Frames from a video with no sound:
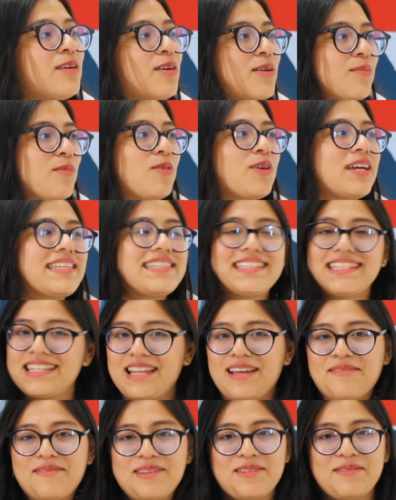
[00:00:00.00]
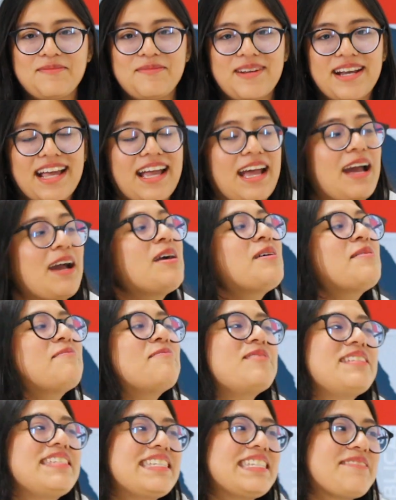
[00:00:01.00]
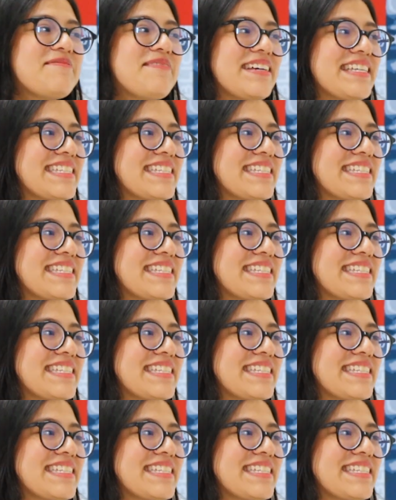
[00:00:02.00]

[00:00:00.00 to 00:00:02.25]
como Cristina vino para acá. Muchísimas